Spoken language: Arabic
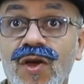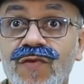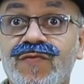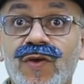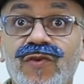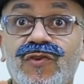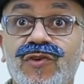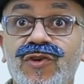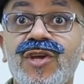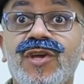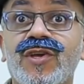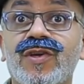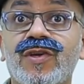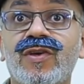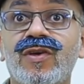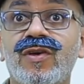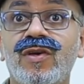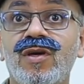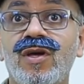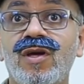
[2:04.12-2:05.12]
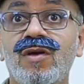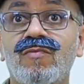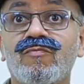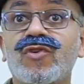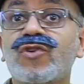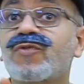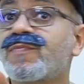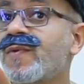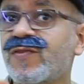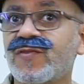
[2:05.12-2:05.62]
انت شريك
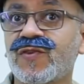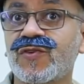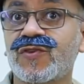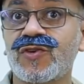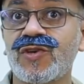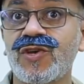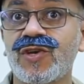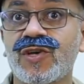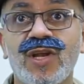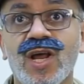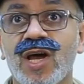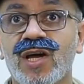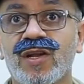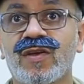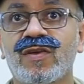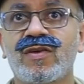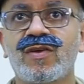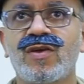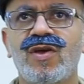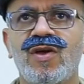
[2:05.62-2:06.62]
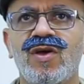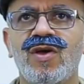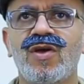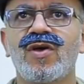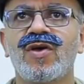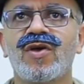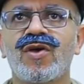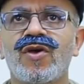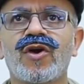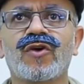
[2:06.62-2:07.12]
مش بس شريك لا
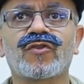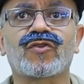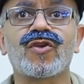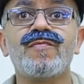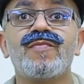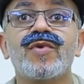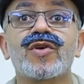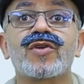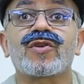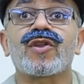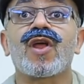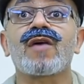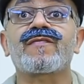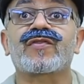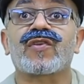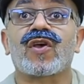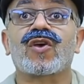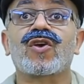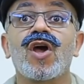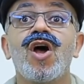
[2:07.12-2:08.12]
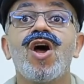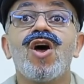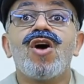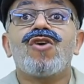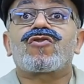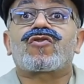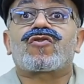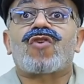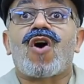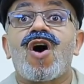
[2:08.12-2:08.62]
اعتبر نفسك
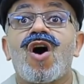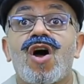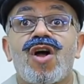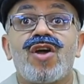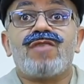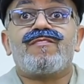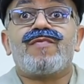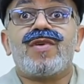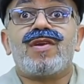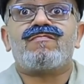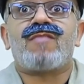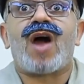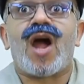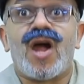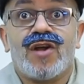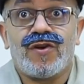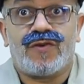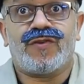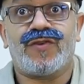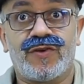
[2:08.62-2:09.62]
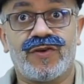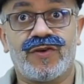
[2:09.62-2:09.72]
صاحب المحل